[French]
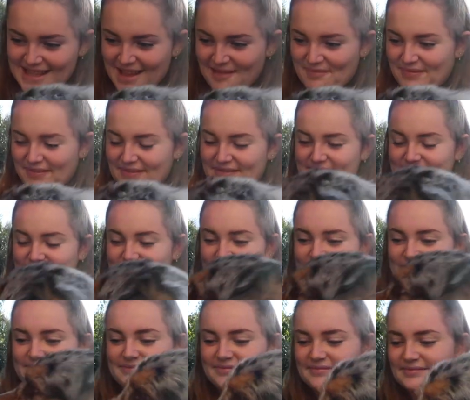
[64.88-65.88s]
stop
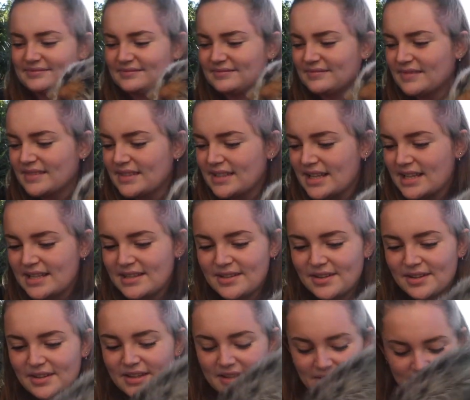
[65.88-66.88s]

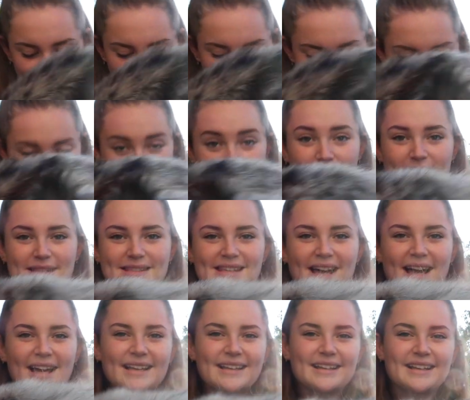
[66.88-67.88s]
Donc on va mettre
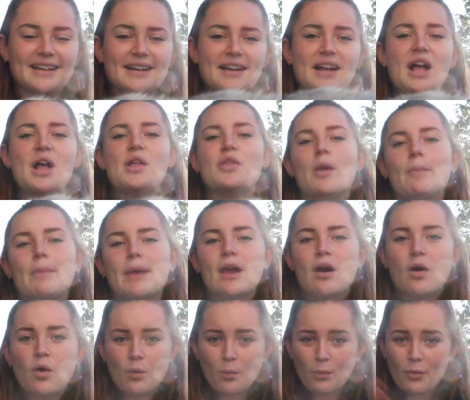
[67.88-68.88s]
ça Non mais
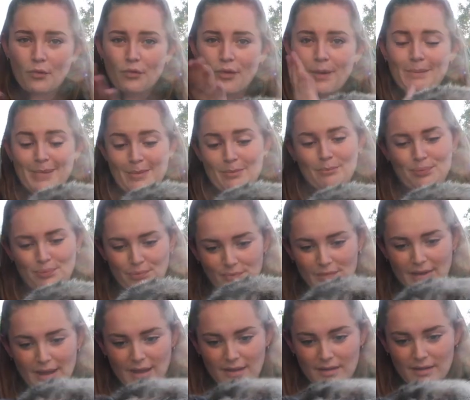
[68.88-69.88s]
on me voit même
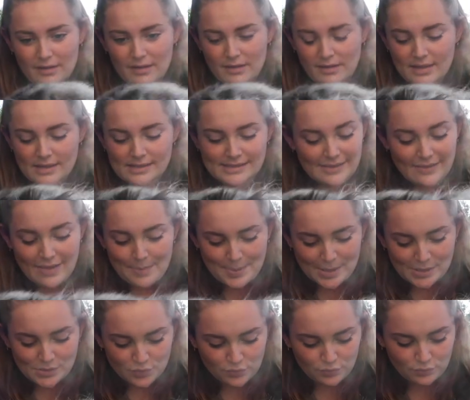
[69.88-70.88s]
plus là Ça va
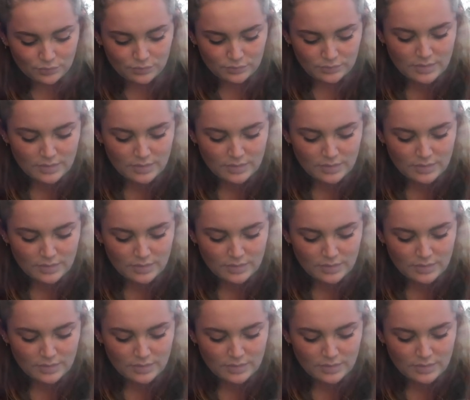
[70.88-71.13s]
pas du tout